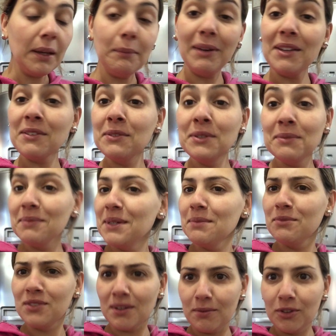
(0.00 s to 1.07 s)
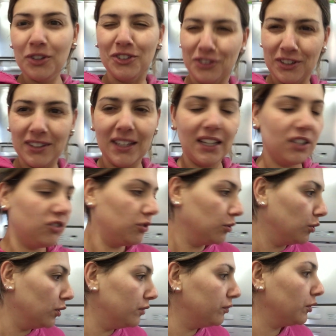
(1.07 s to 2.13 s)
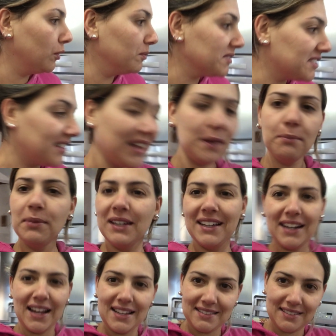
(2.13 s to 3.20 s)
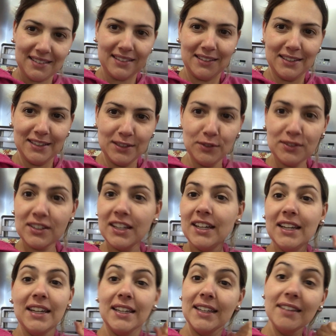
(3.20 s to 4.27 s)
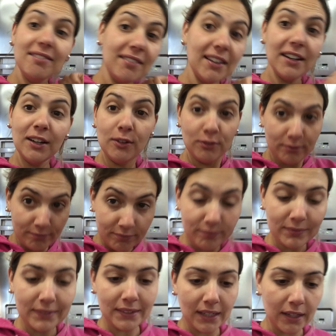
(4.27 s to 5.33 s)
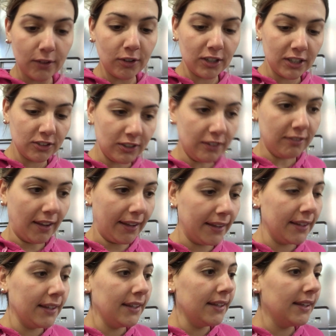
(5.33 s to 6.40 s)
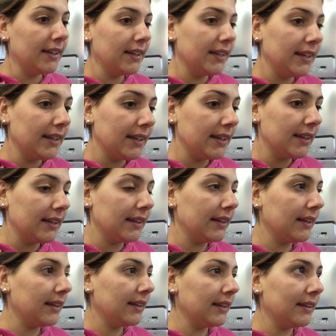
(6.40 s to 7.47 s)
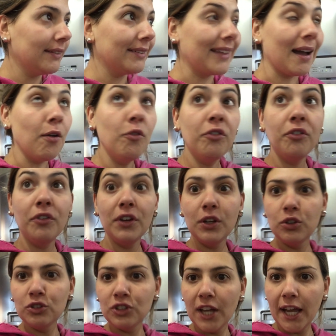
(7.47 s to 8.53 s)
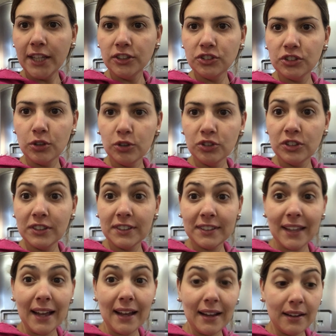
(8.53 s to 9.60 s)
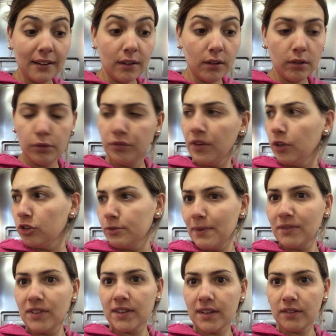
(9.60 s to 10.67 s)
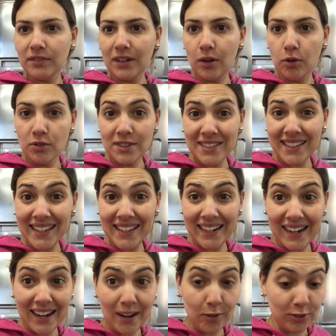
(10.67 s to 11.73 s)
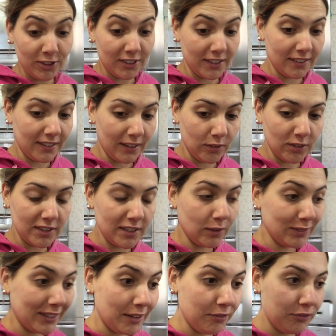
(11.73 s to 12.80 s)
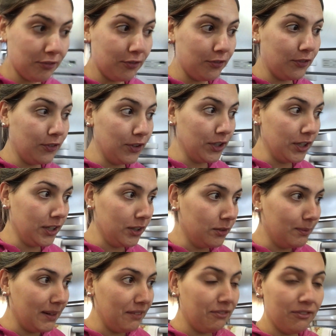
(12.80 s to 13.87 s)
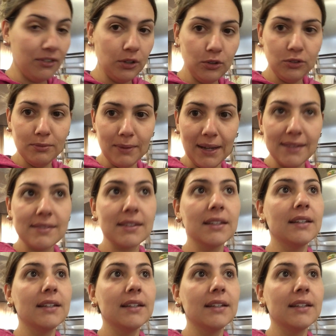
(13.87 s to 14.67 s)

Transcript: Mas dormimos a noite inteira de novo, como sempre, graças a Deus. Então, agora já vai. E tá o frio, gente. Hoje está. Eu vi a última vez estava 11 graus. Vocês têm noção? Dá tá frio, mas frio demais.